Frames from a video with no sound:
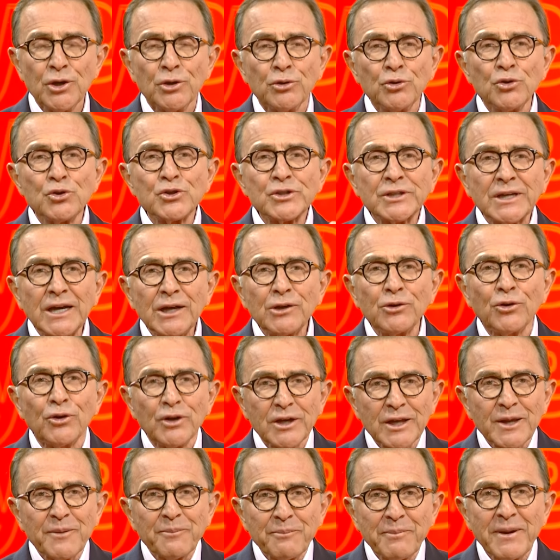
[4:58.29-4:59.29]
100
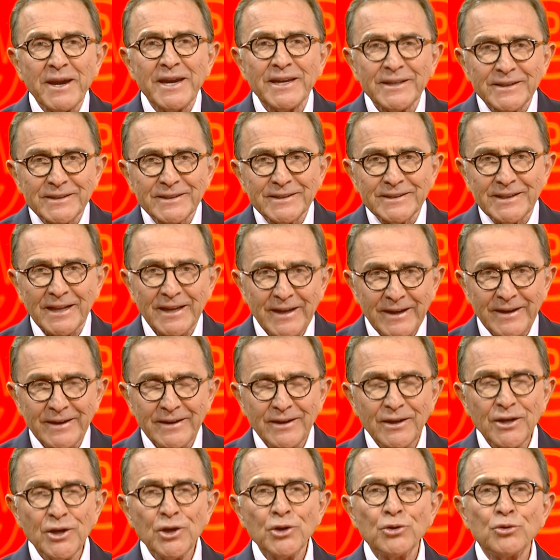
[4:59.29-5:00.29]
kalorilik peynirle
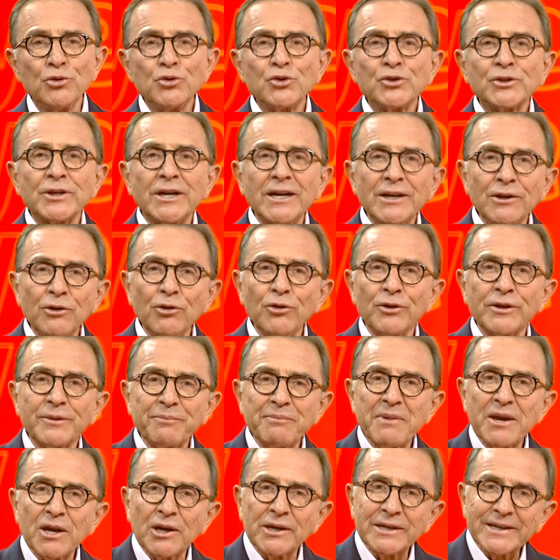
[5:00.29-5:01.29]
100
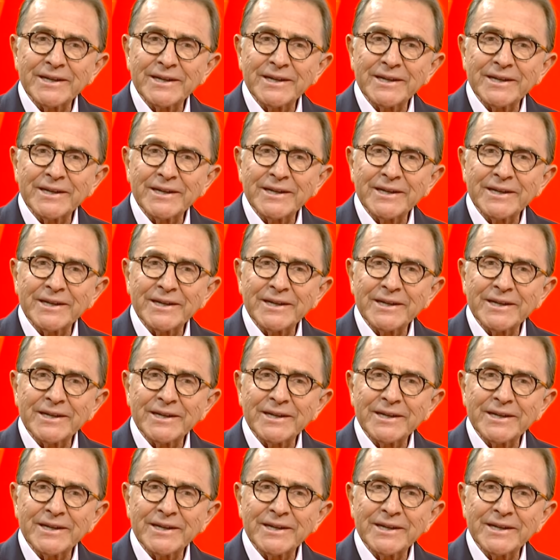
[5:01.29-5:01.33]
kalorilik bir